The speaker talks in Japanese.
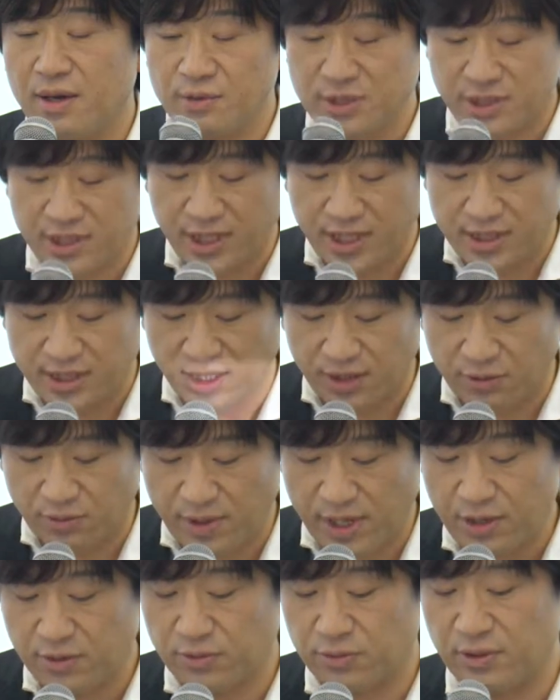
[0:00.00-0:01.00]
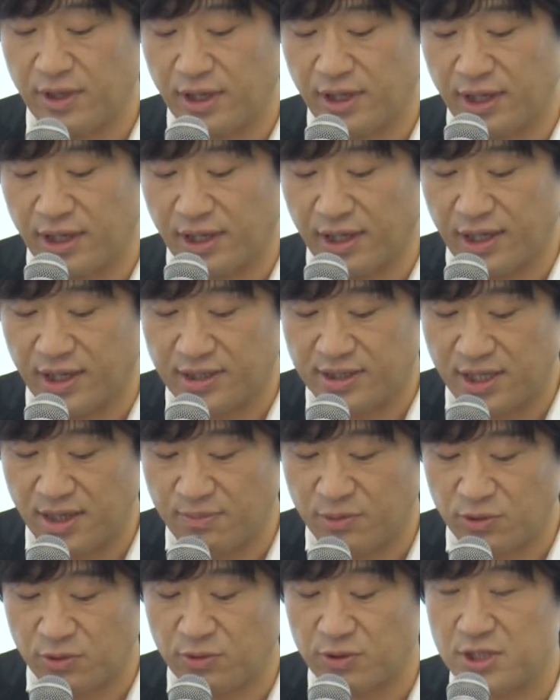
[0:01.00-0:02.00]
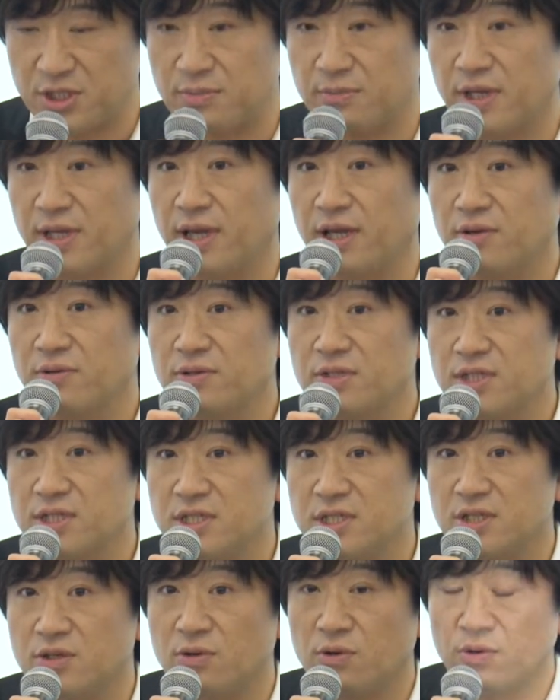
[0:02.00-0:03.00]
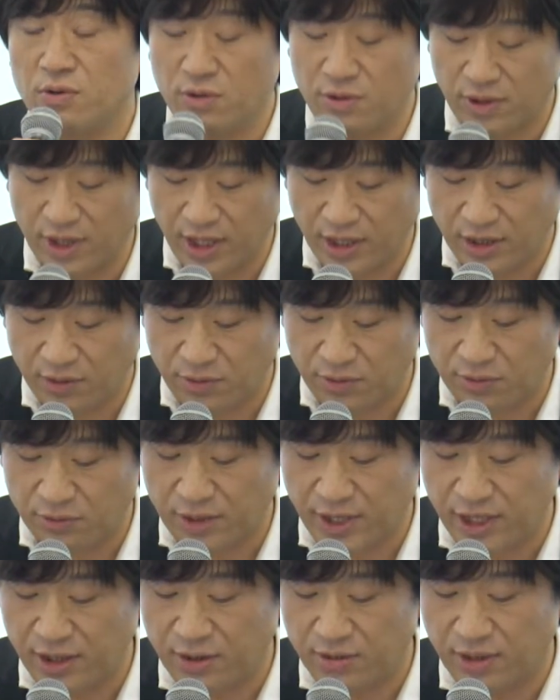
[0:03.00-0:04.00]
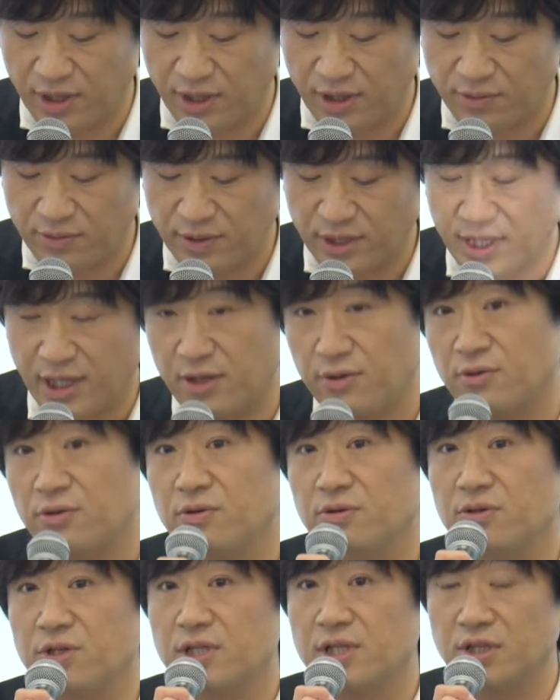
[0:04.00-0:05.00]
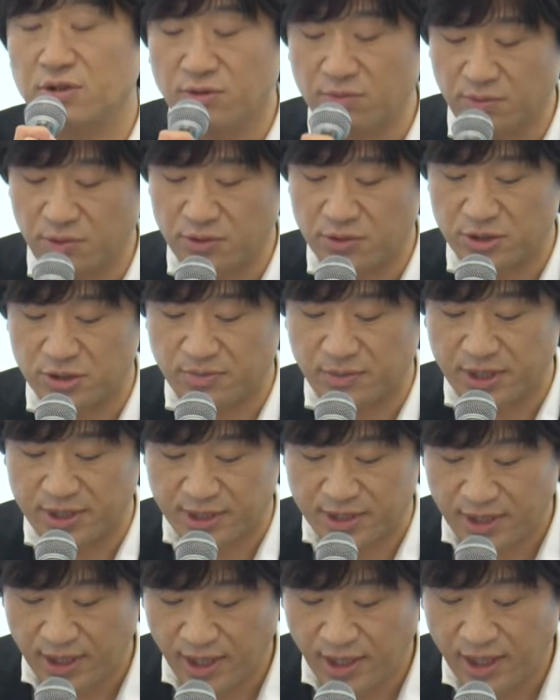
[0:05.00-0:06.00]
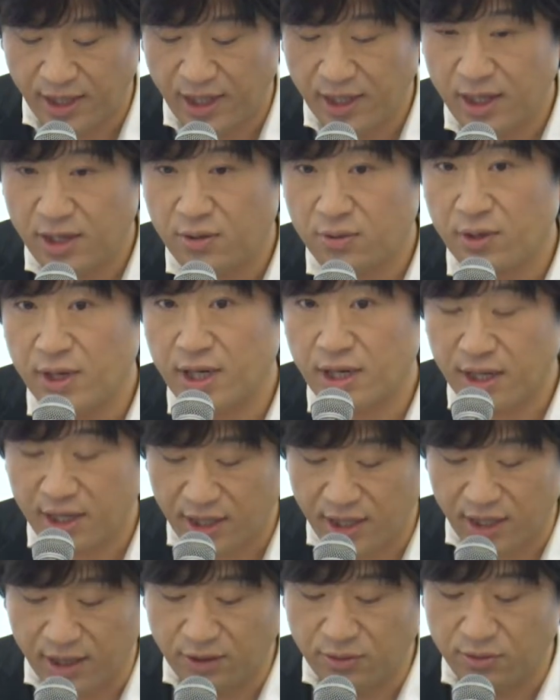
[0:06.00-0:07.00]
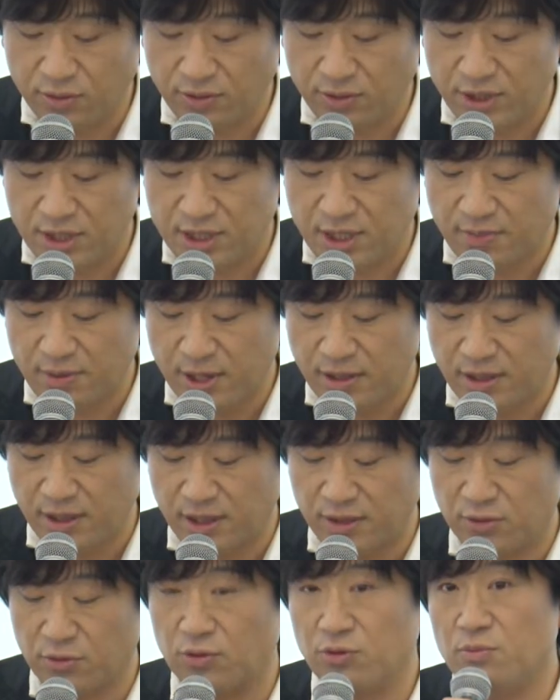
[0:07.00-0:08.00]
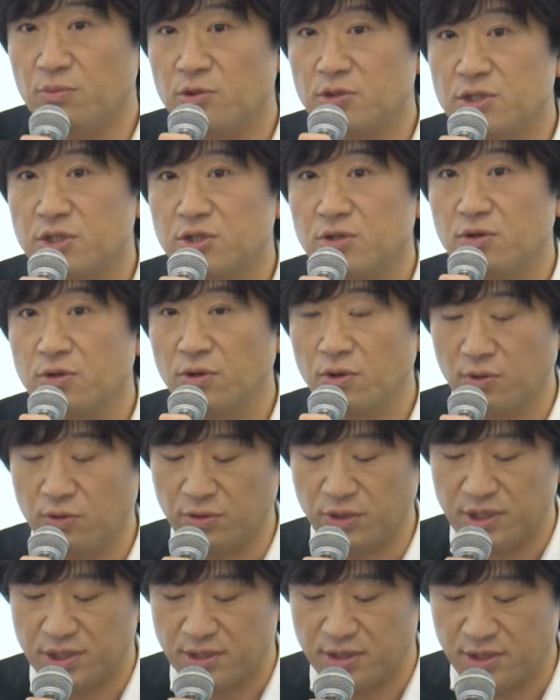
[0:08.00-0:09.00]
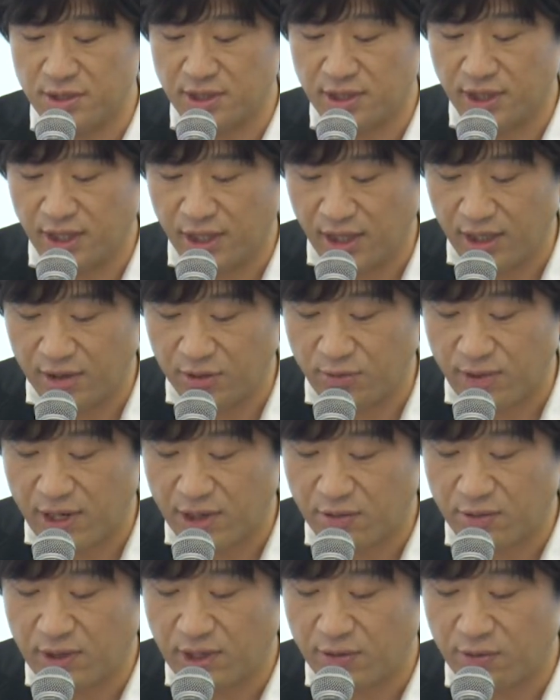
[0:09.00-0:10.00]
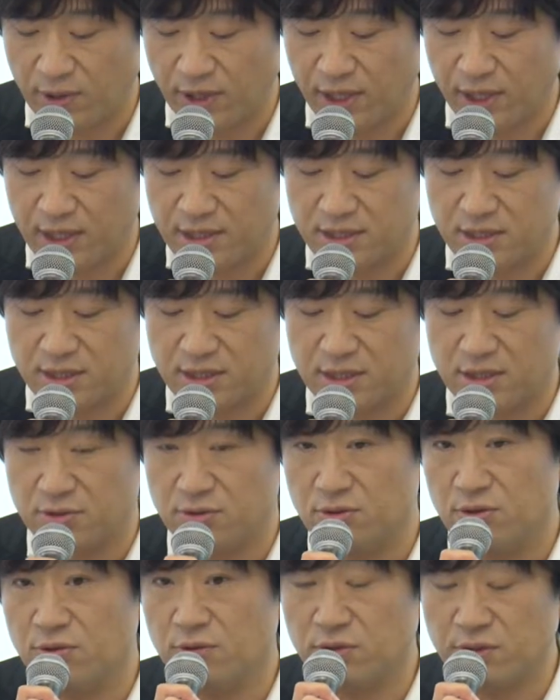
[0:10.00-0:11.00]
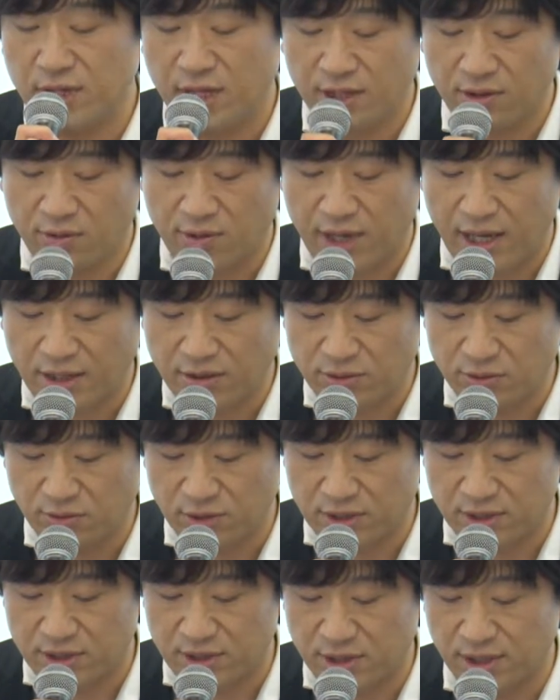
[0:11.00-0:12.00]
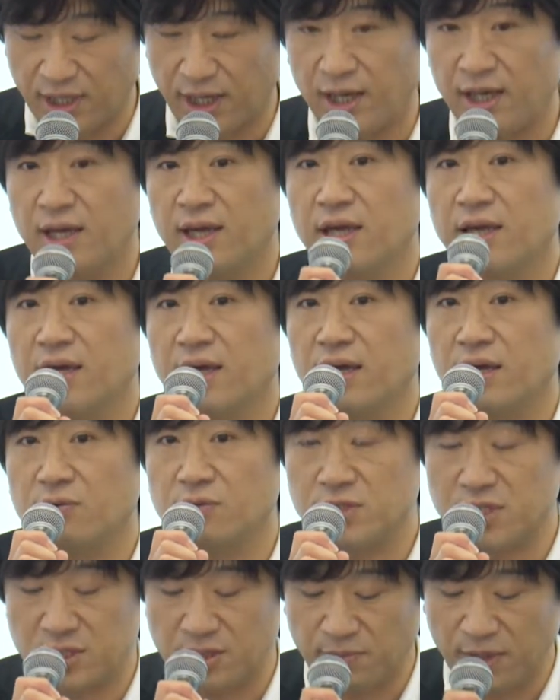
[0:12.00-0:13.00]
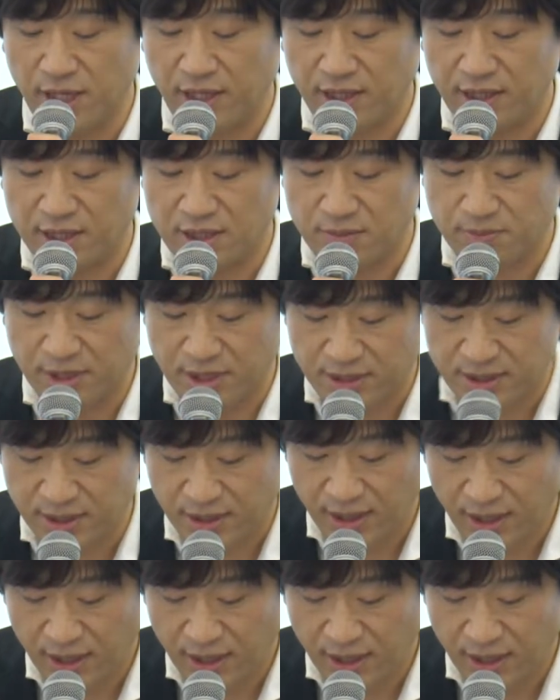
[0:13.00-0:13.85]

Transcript: 株式会社ドワンゴ、えー、専務取締役 シーイーオー、えー、ニコニコ代表、えー、運営代表の栗田と申します。これから、えー、ゆっくり茶番劇という文字商標について、ドワンゴがこれから実施する予定のアクションについて、えー、ご説明いたします。